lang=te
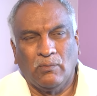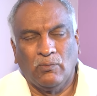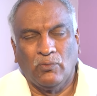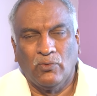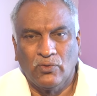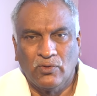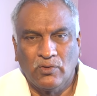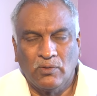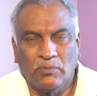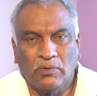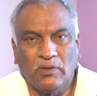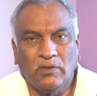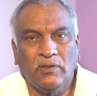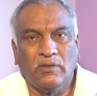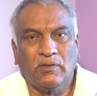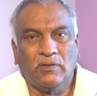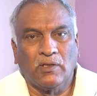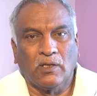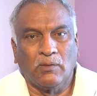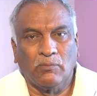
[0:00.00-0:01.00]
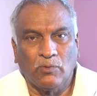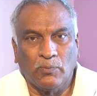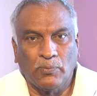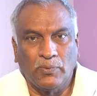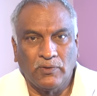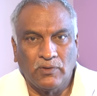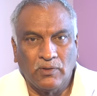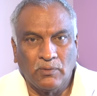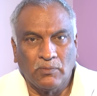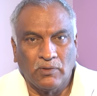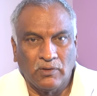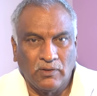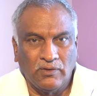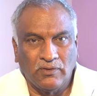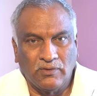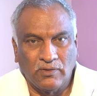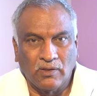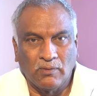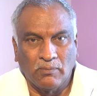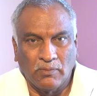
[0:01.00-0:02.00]
మూడు సినిమాలు చేశారా ముప్పై సినిమాలు
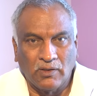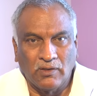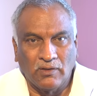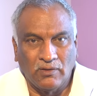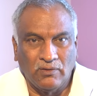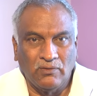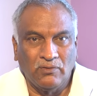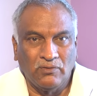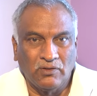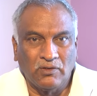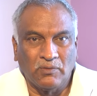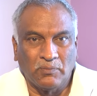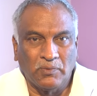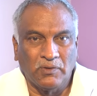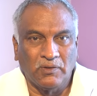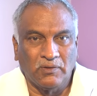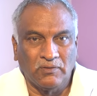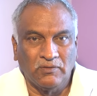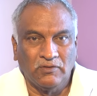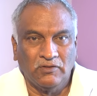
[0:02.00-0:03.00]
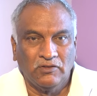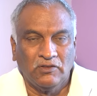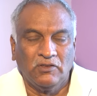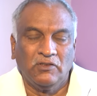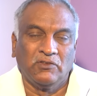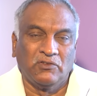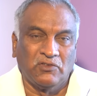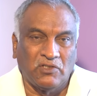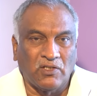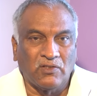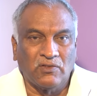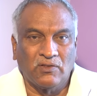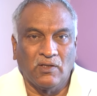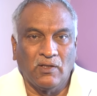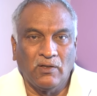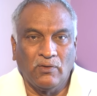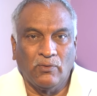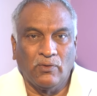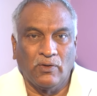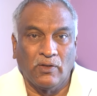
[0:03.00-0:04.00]
చేశారా మనకి ఎందుకు చెప్పండి
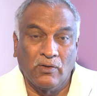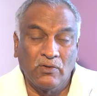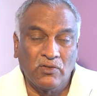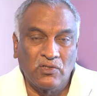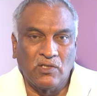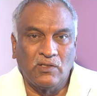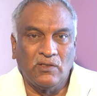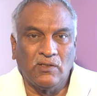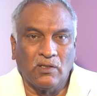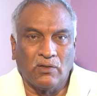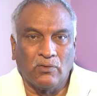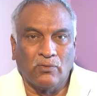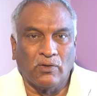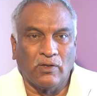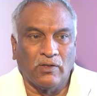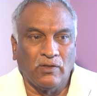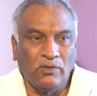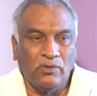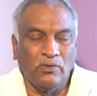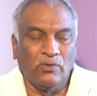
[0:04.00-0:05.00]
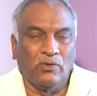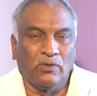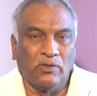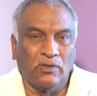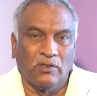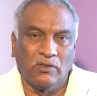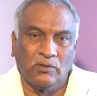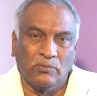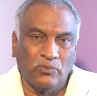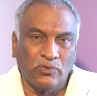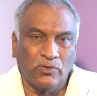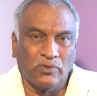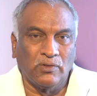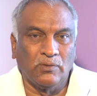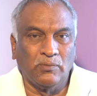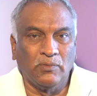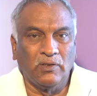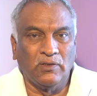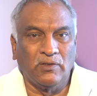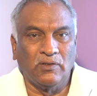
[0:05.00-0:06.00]
చేస్తూనే ఉంటారు చెయ్యాలి కూడా హీరో అన్నాక మూడు
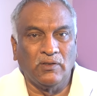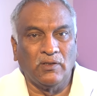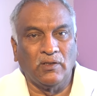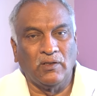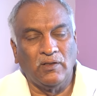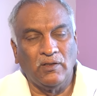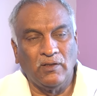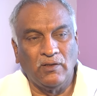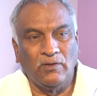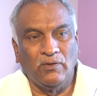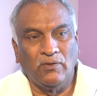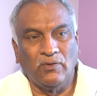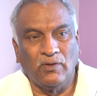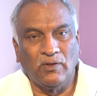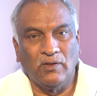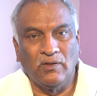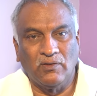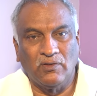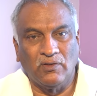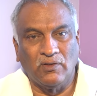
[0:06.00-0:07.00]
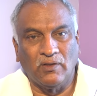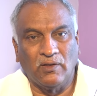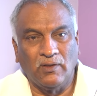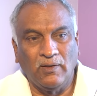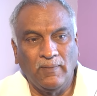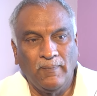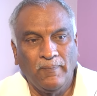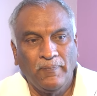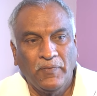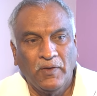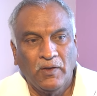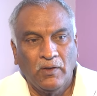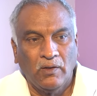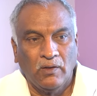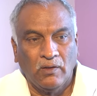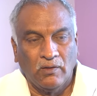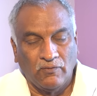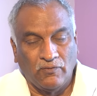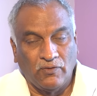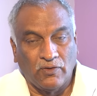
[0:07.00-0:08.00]
సినిమాలు చేయాలి ఏ హీరో అయినా చేయాలి
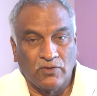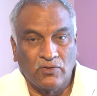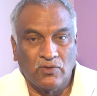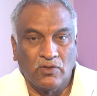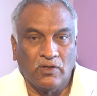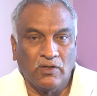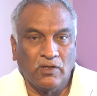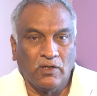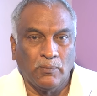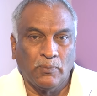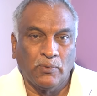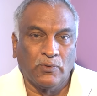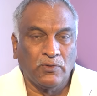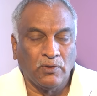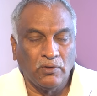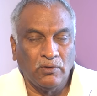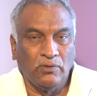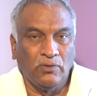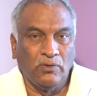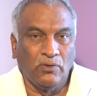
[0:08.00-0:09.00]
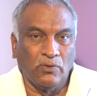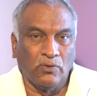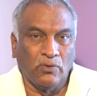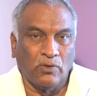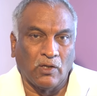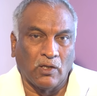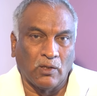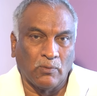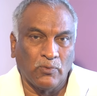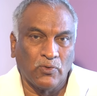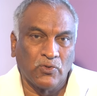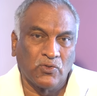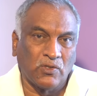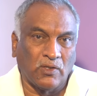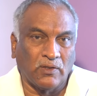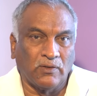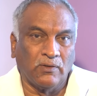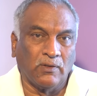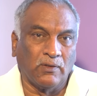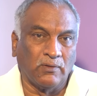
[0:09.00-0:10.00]
ఫార్చునేట్గా ఇప్పుడు తెలుగు హీరోలు ఆల్మోస్ట్
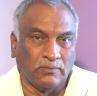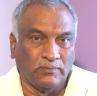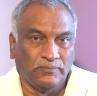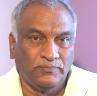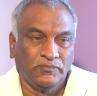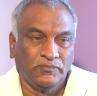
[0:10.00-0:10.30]
అందరూ